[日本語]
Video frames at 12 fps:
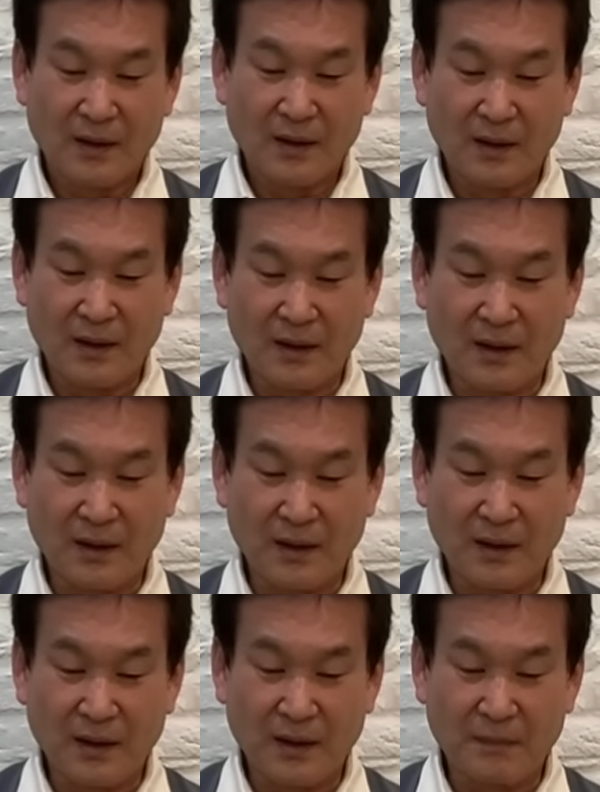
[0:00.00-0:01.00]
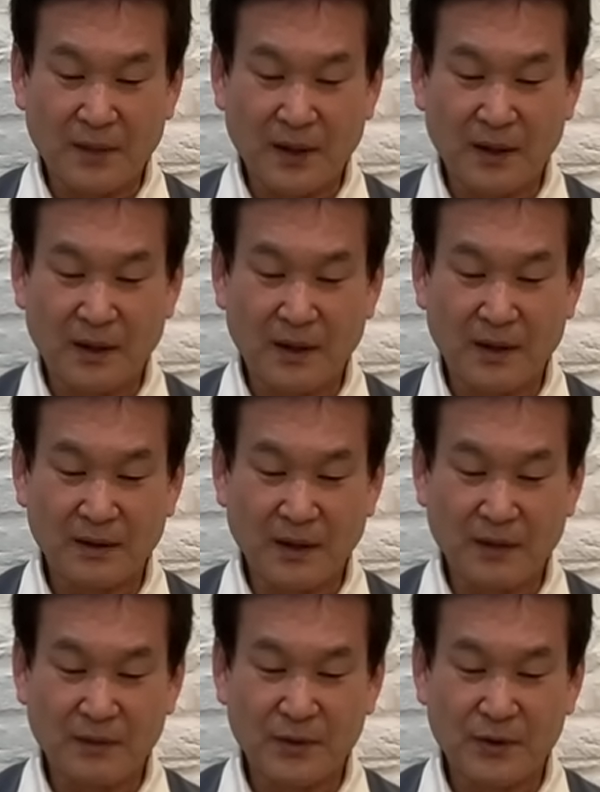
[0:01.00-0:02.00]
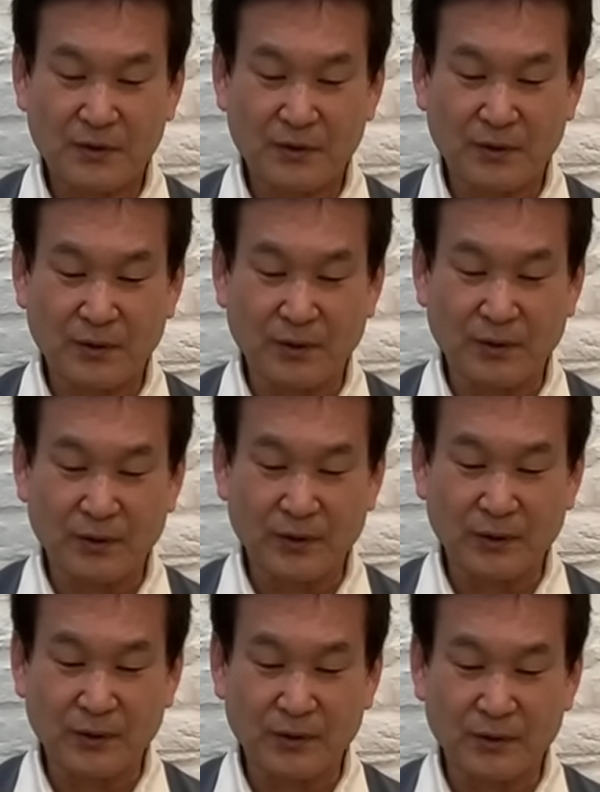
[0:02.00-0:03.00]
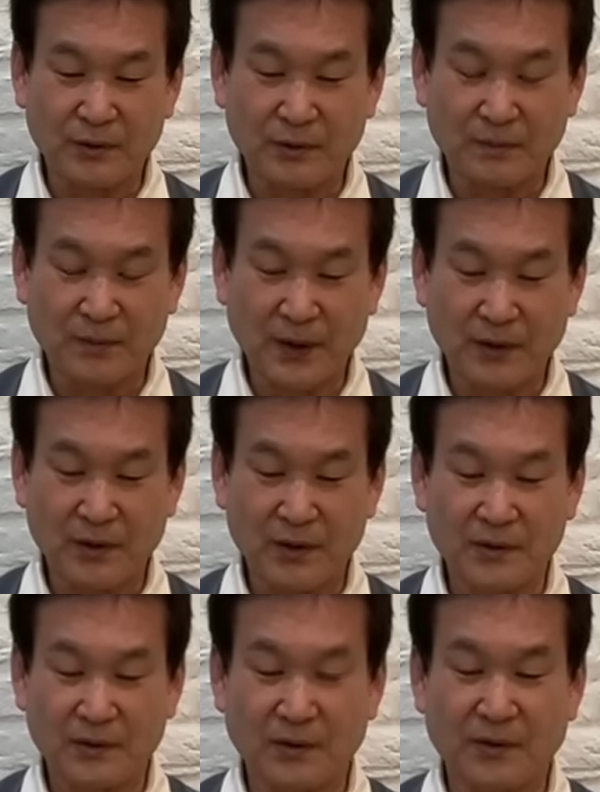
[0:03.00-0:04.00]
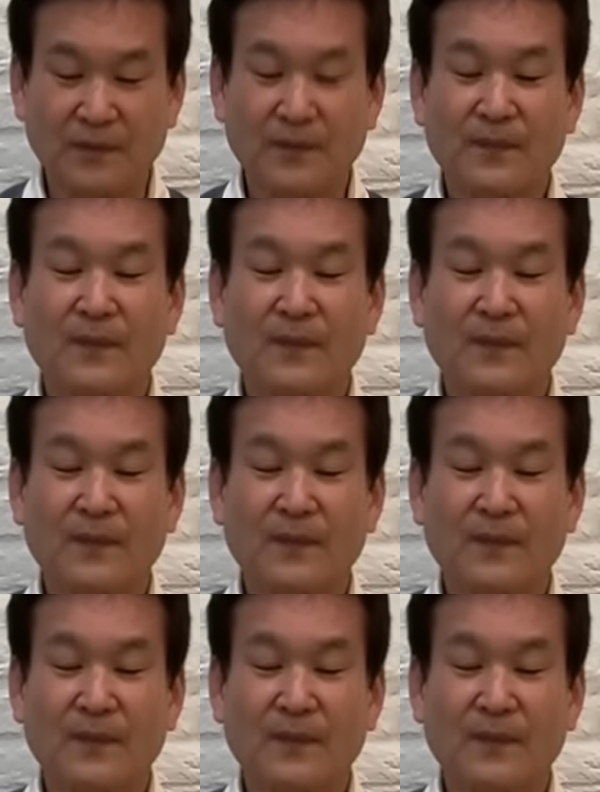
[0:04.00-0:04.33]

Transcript: えー、パーダルビッシュを擁するパドレスと、